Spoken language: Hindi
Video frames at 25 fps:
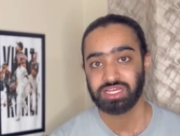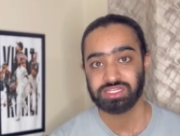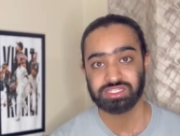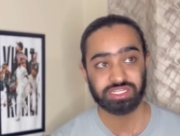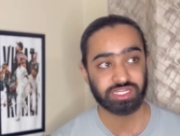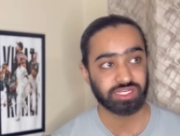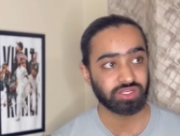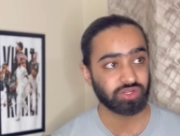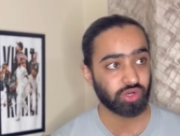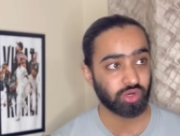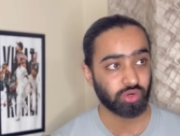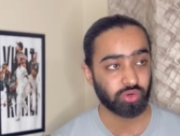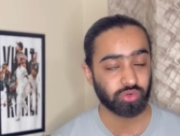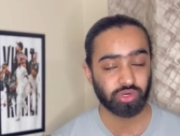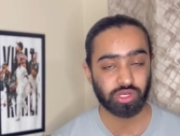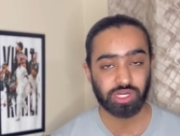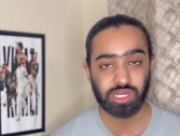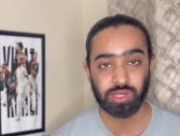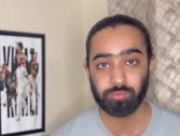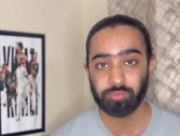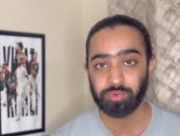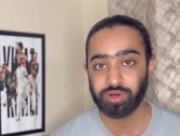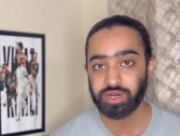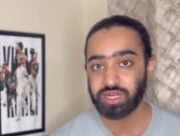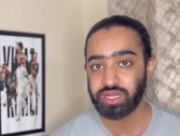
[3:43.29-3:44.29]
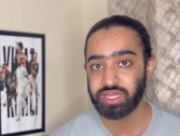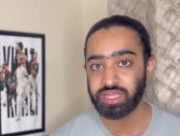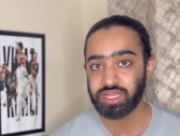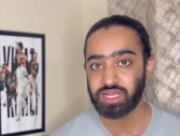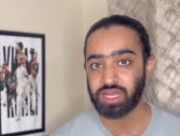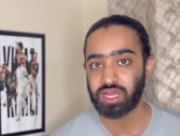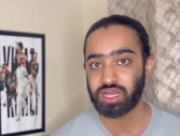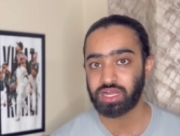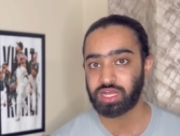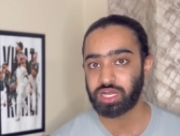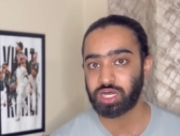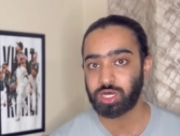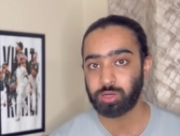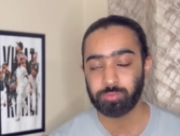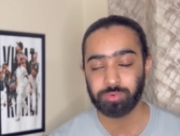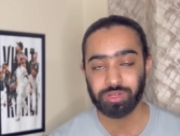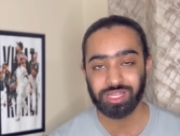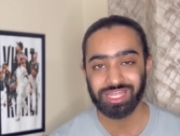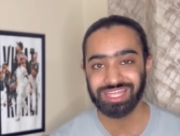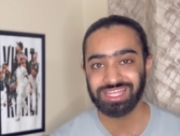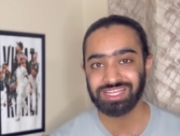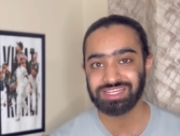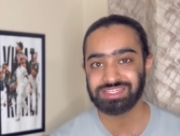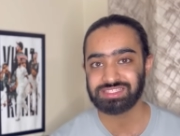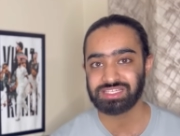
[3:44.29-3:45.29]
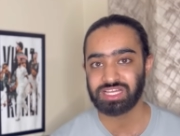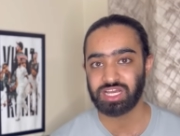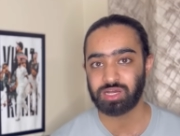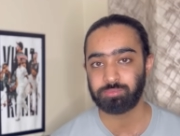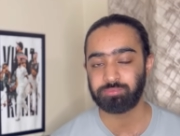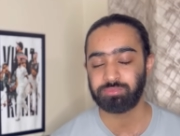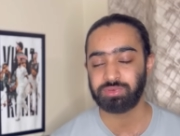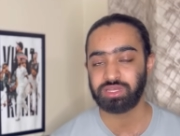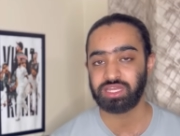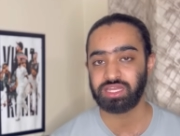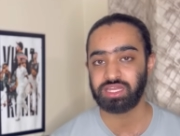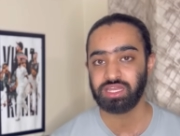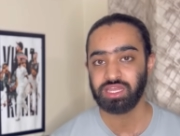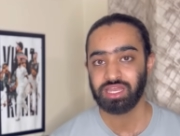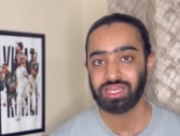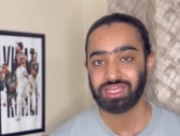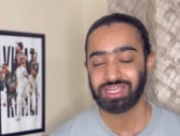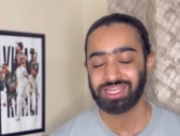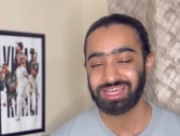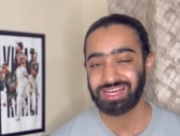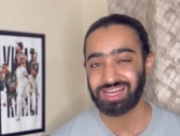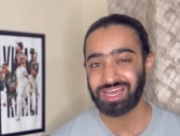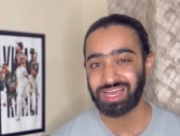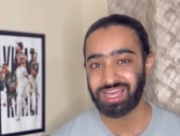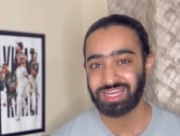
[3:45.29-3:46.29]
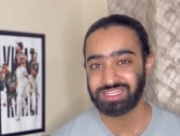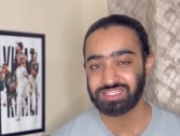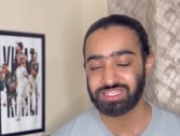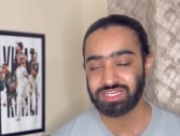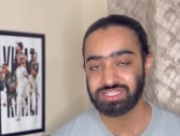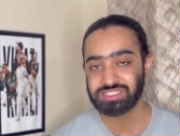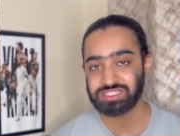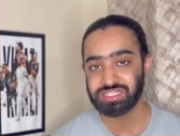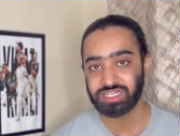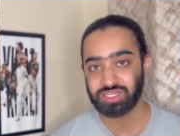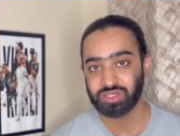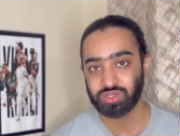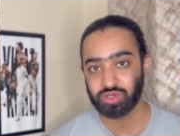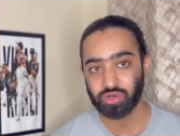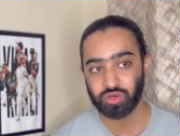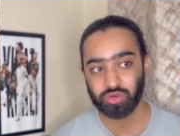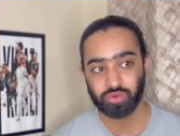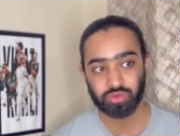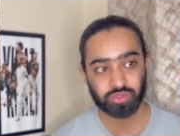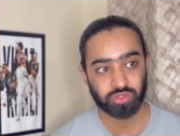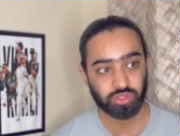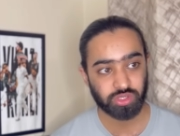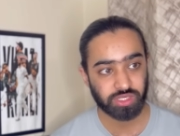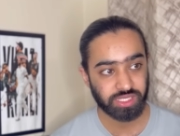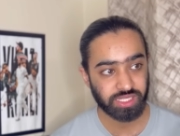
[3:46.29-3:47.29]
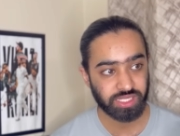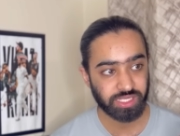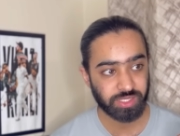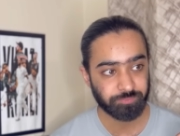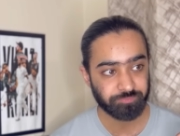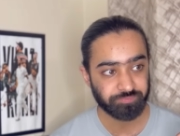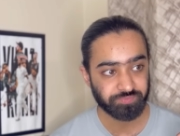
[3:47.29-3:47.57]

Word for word: जिनको उन्होंने मर्डेका कप किंग्स कप में खिलाया था जिनको उन्होंने